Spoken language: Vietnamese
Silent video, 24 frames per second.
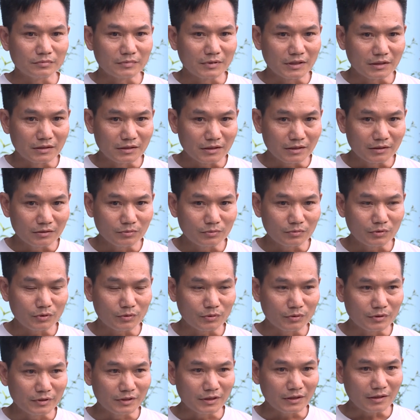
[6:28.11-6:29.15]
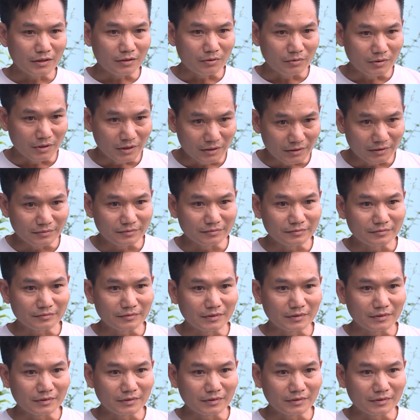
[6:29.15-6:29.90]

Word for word: nhân dân chúng tôi rất hào hứng